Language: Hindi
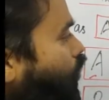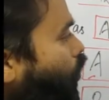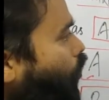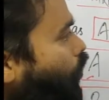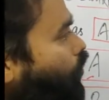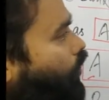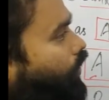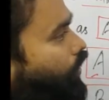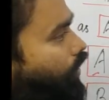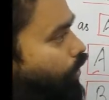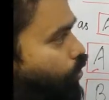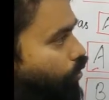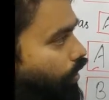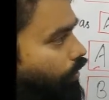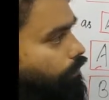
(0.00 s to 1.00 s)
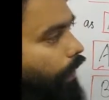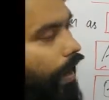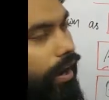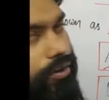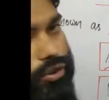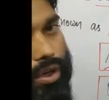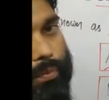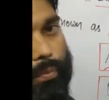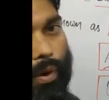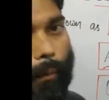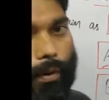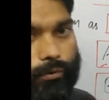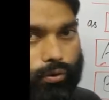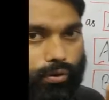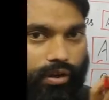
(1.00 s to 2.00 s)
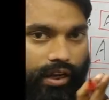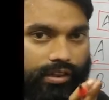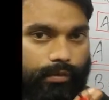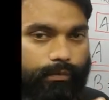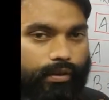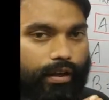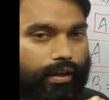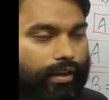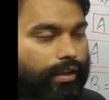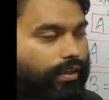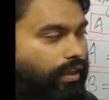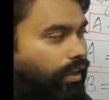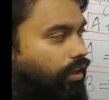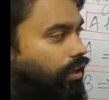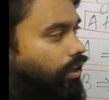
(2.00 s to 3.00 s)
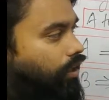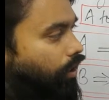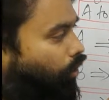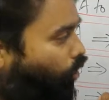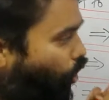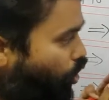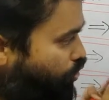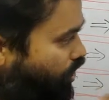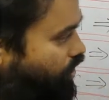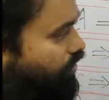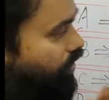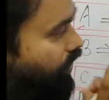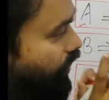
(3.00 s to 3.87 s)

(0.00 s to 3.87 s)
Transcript: थ्रू ट्विन बैलेंस शीट प्रॉब्लम्स को खत्म करने की कोशिश